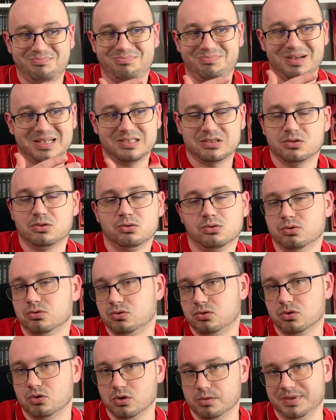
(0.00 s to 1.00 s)
parce que
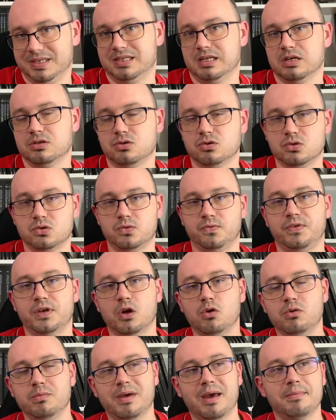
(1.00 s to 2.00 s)
ce comics-là se suffit
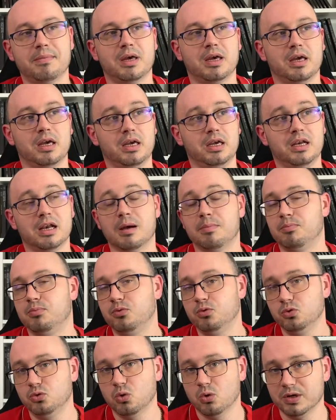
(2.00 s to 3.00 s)
à lui-même, et il a
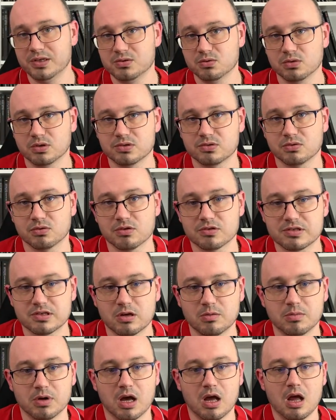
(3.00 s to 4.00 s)
plutôt raison dans son
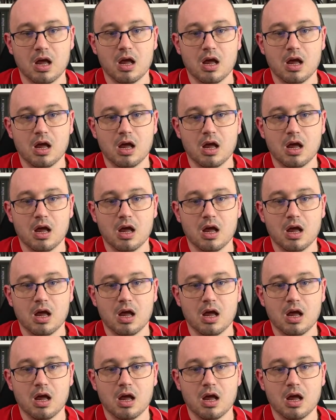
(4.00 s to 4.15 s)
ensemble.